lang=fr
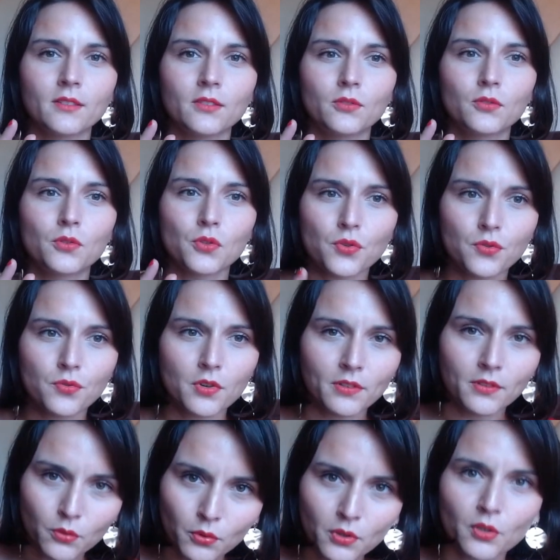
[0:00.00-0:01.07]
que ce soit en,
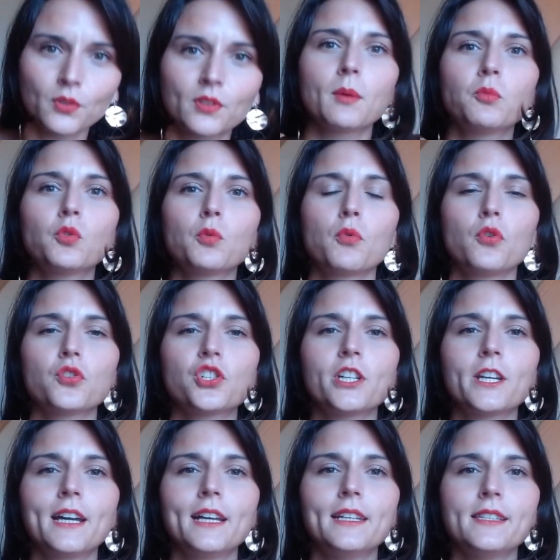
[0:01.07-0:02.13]
donc en termes de projet
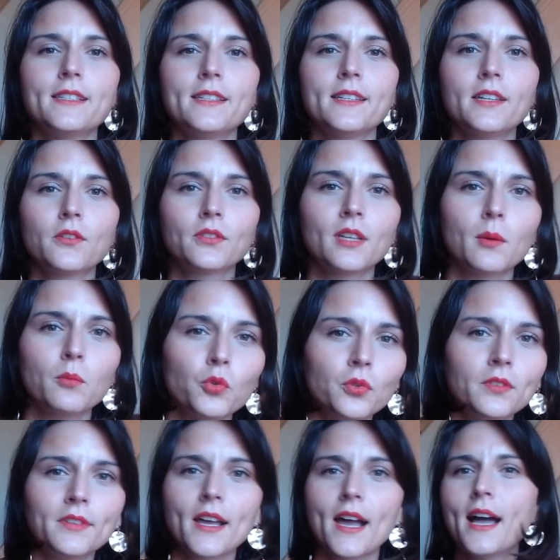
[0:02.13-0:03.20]
réalisés en termes de
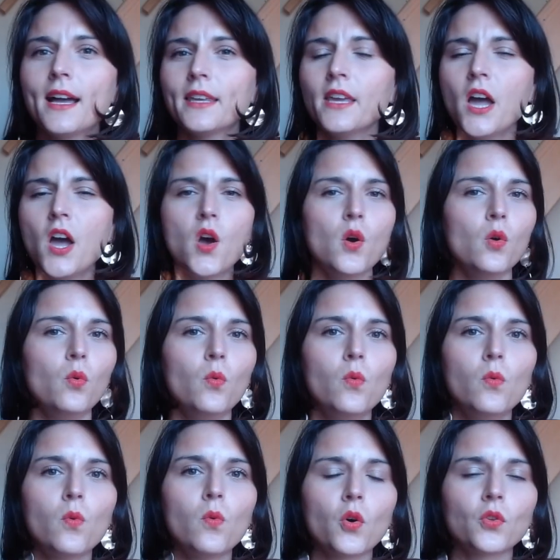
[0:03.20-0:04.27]
taille
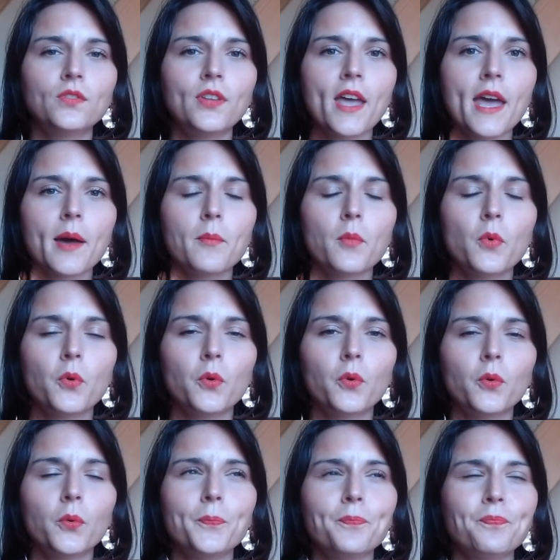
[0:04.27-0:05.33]
ou en termes
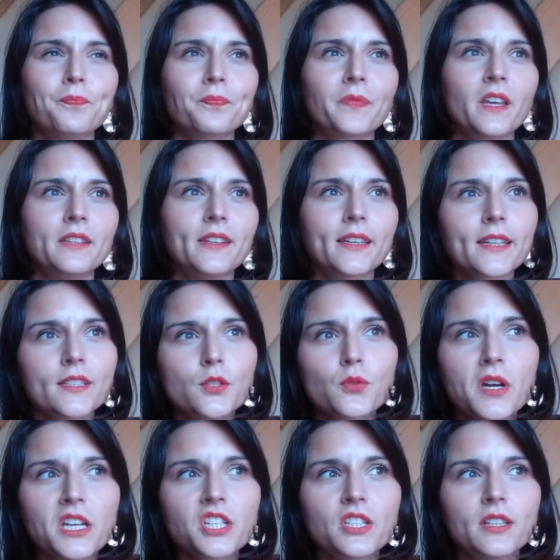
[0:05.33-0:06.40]
euh, d'écriture
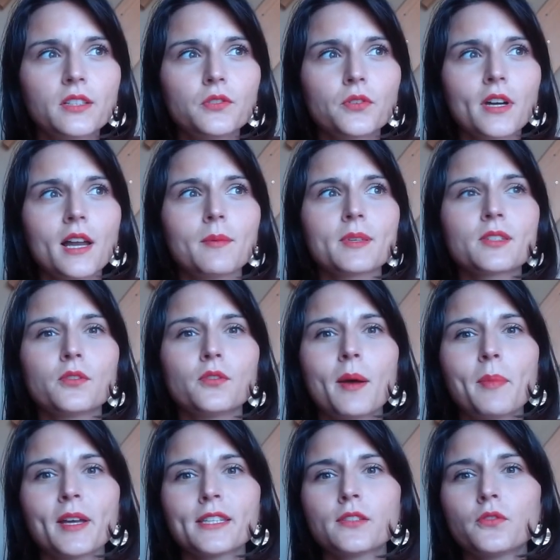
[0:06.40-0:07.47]
architecturale, parce qu'à
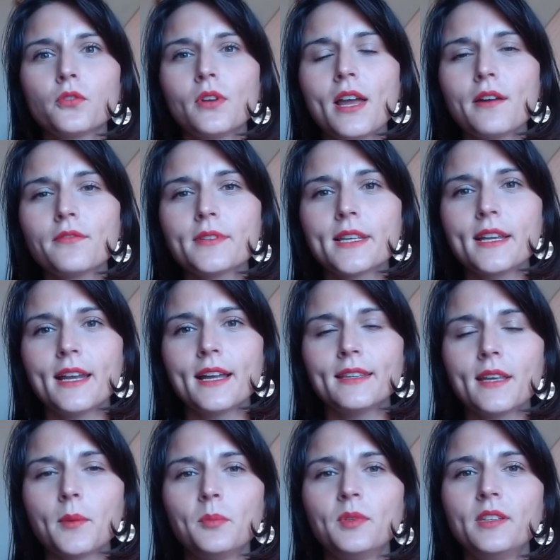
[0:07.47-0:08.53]
partir de là, vous allez
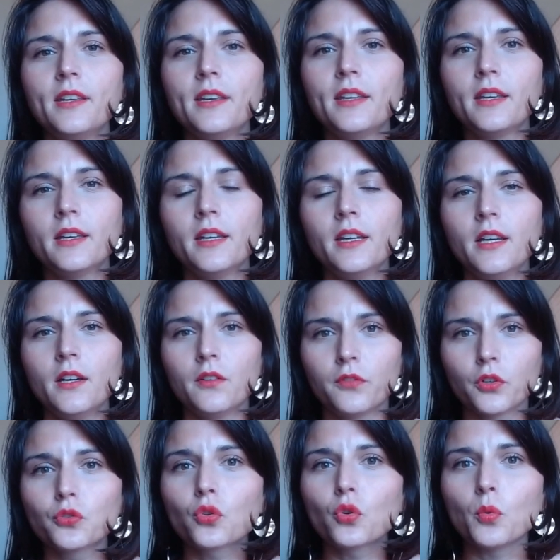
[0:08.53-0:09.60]
adapter
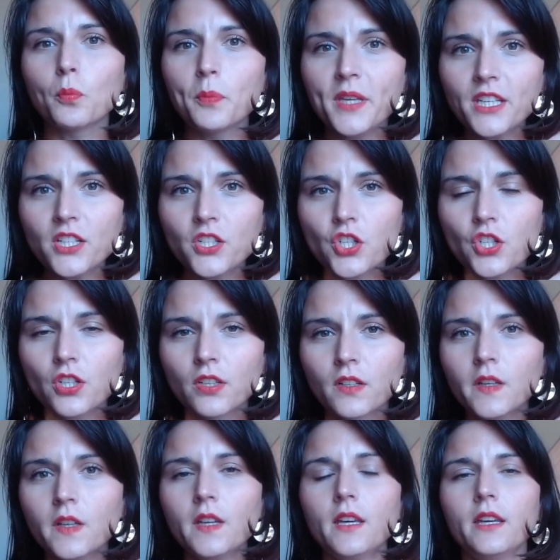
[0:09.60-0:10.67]
votre pitch
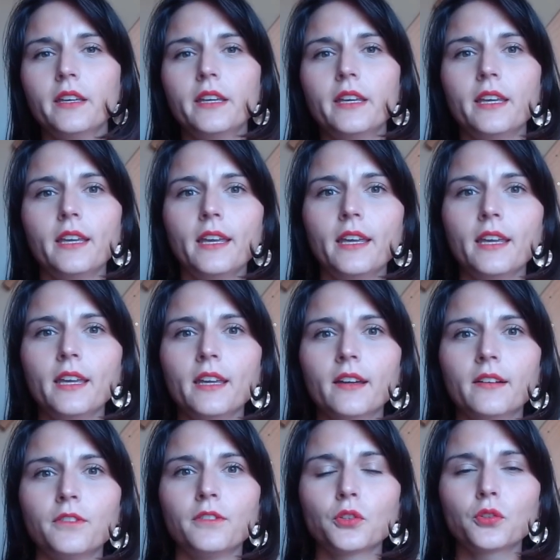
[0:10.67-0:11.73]
et euh,
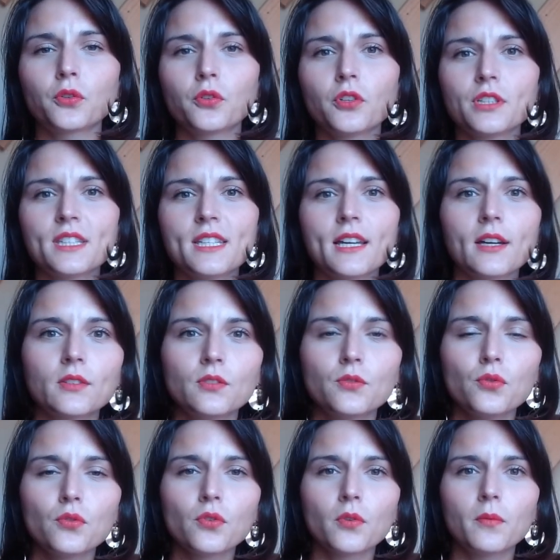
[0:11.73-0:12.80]
votre candidature,